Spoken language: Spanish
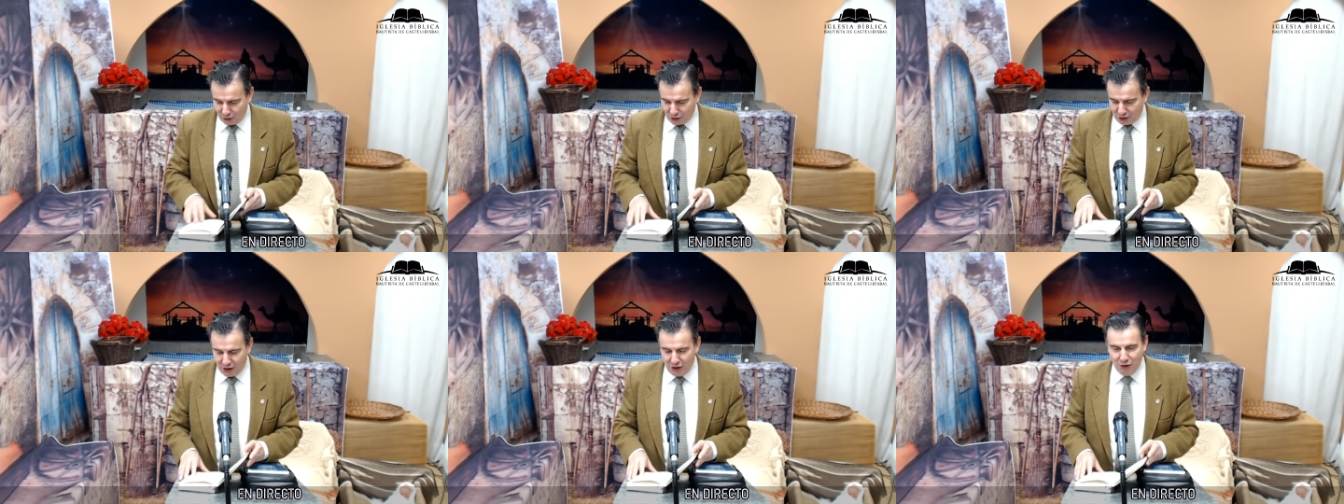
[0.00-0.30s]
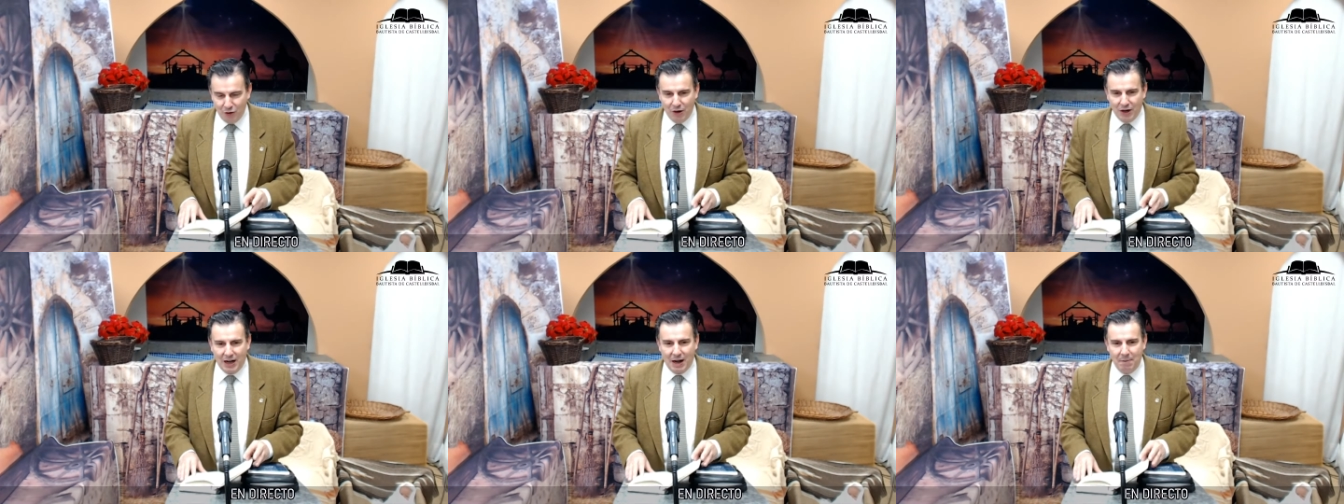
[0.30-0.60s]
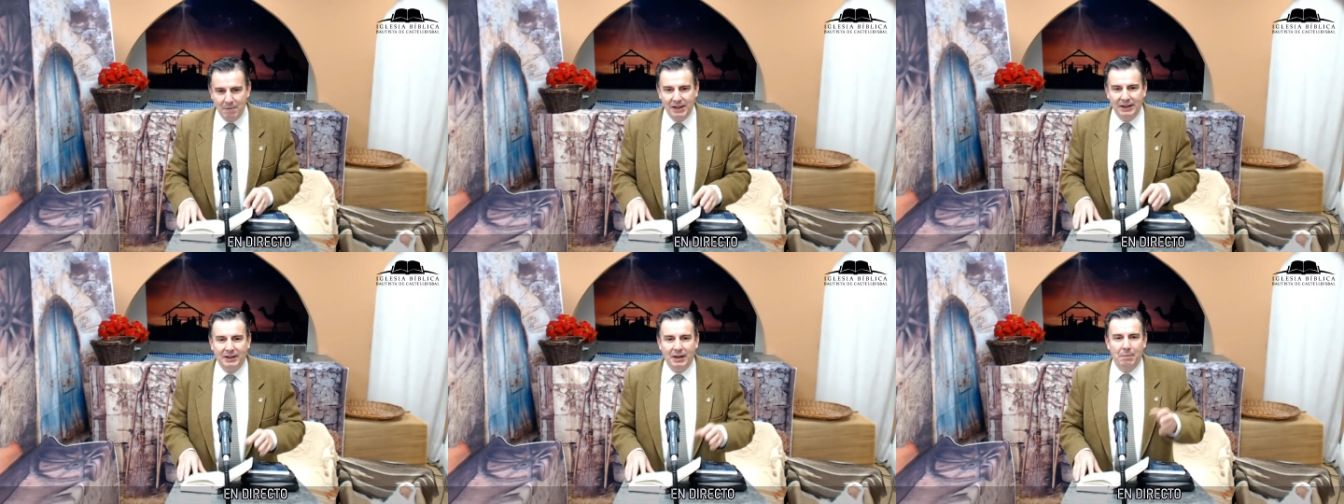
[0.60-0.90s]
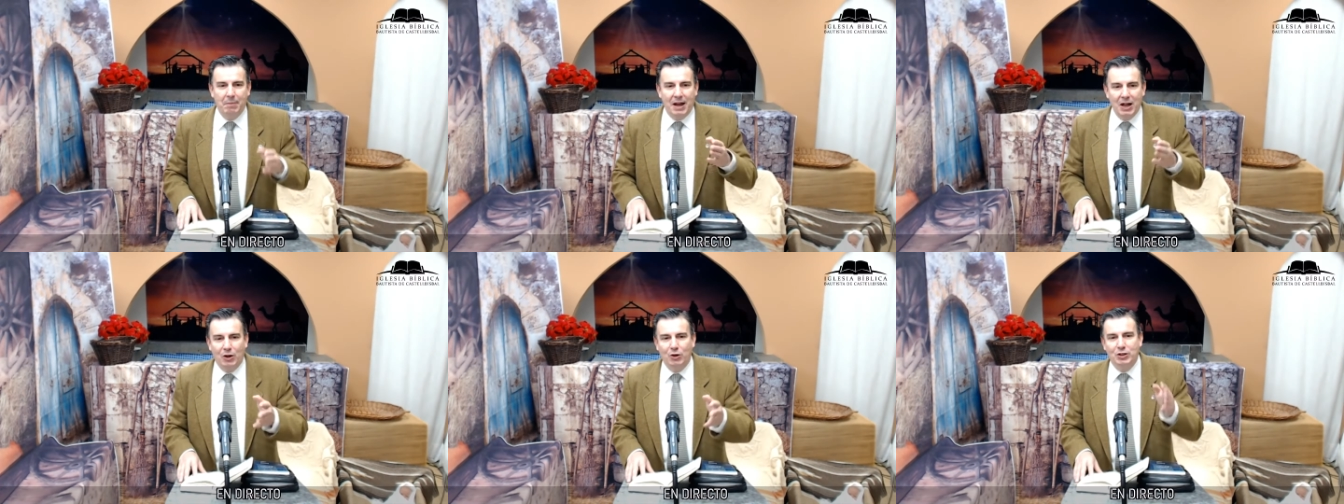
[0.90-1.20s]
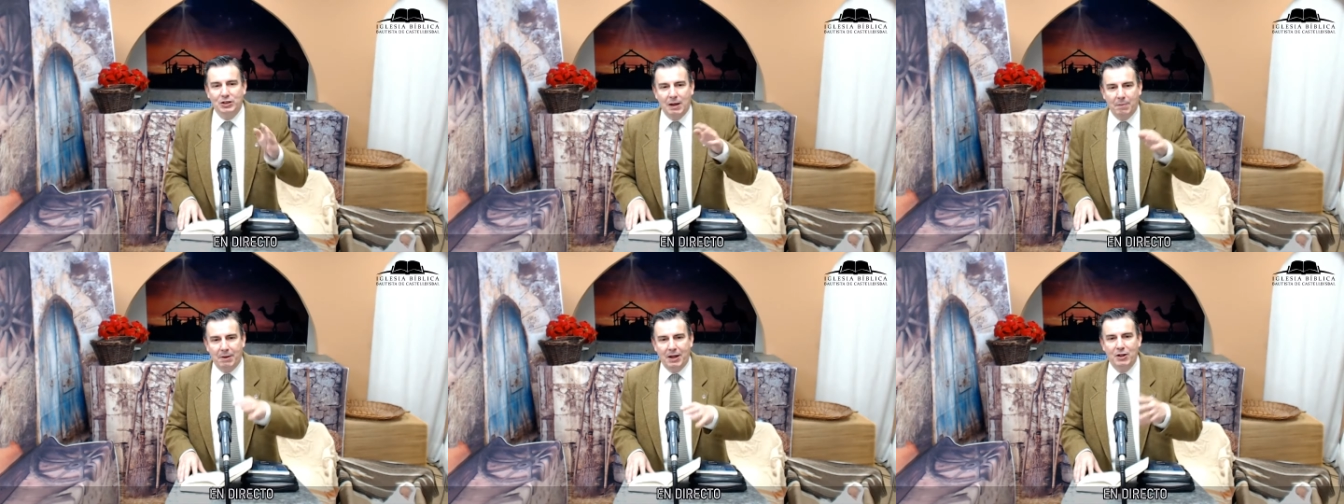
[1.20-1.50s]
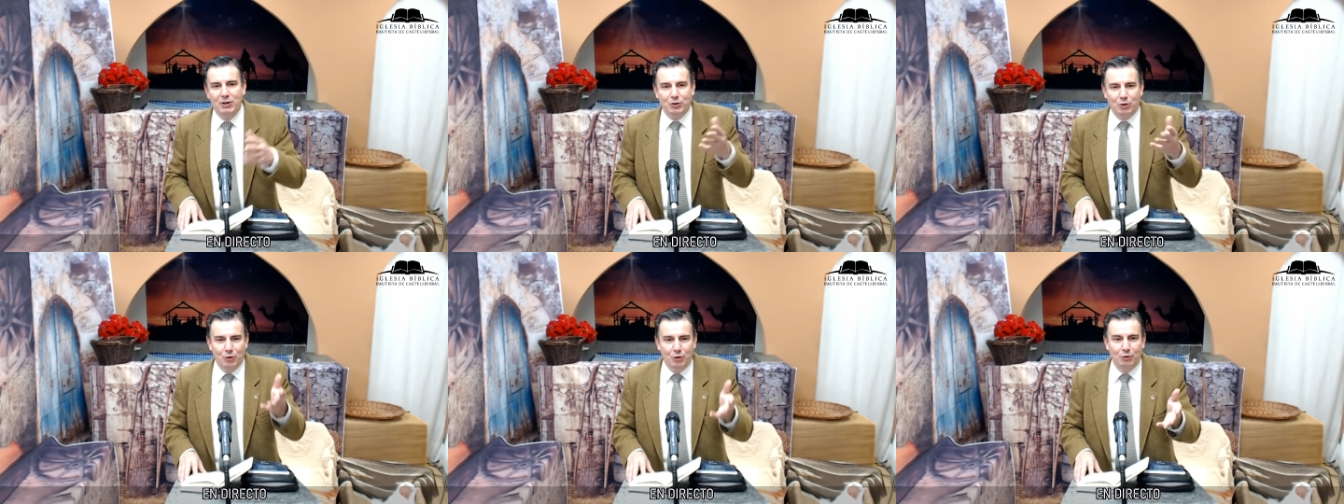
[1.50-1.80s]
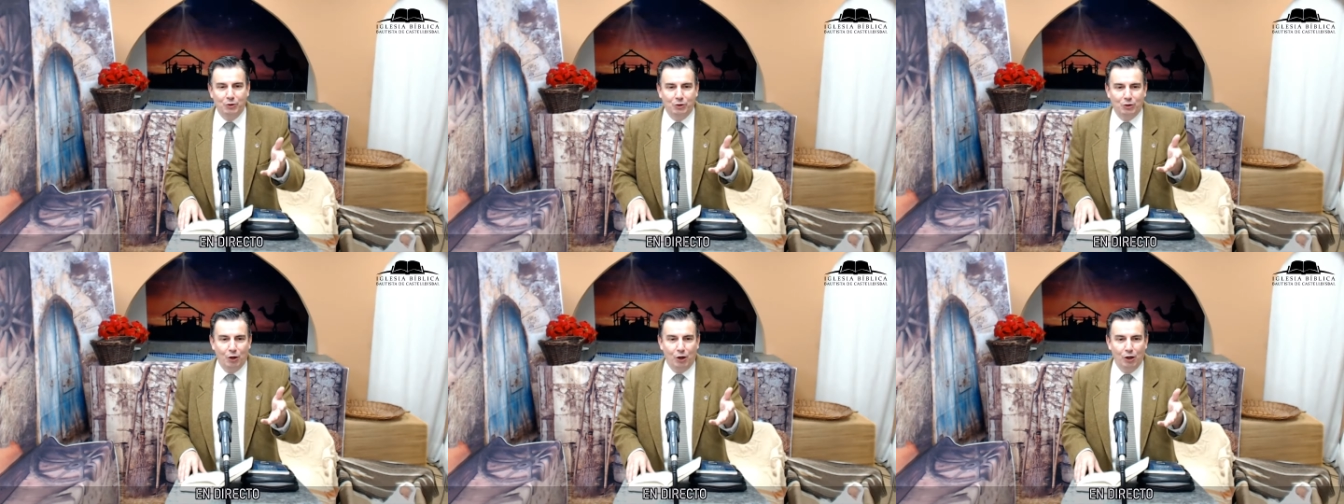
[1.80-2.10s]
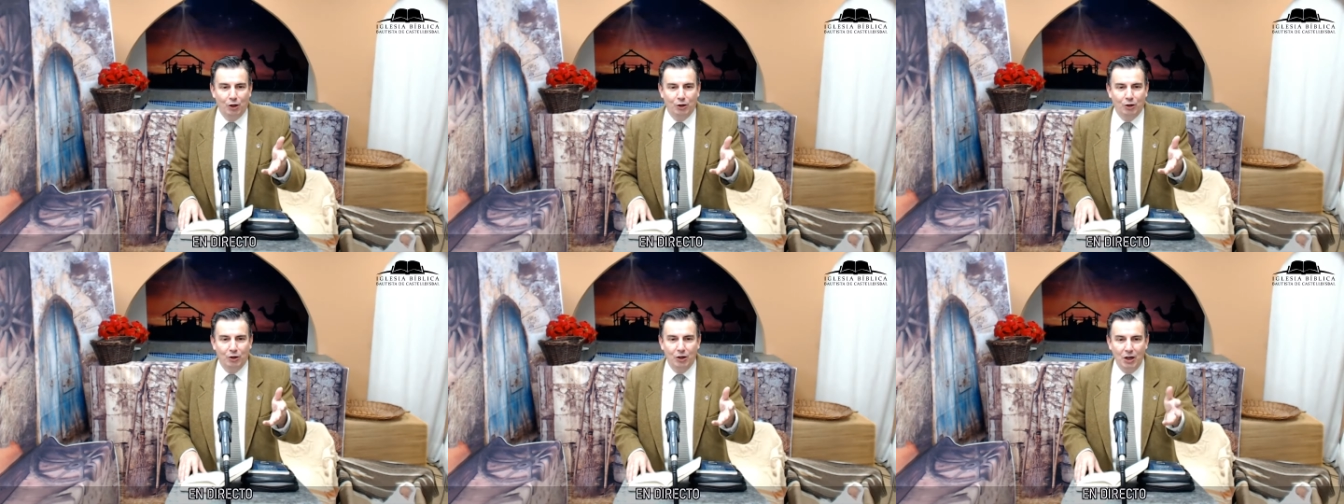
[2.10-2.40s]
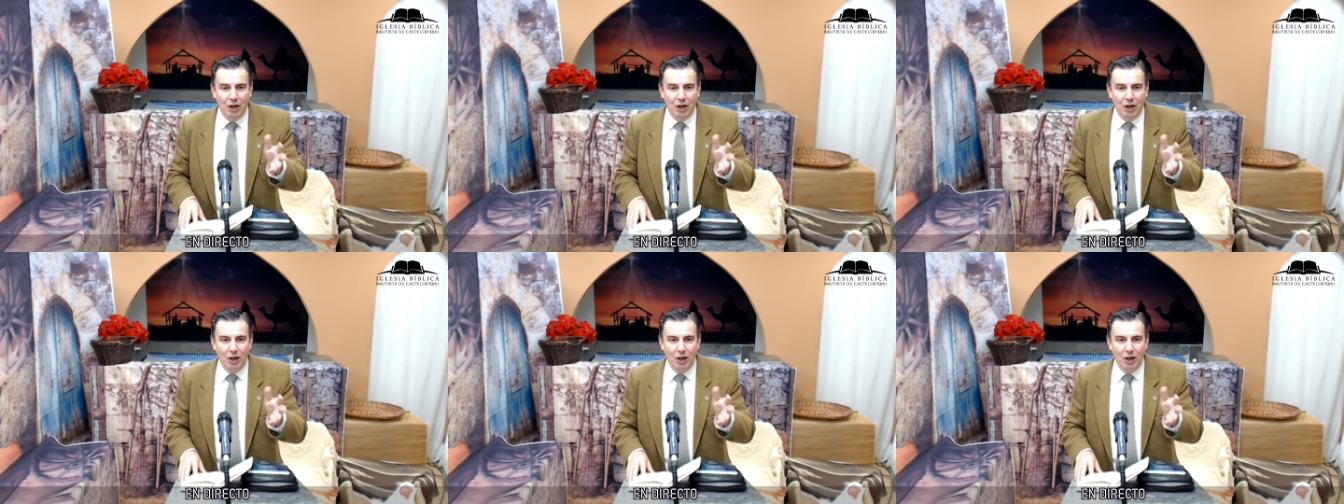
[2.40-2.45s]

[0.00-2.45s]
no es realmente bancos tapados con un toldo,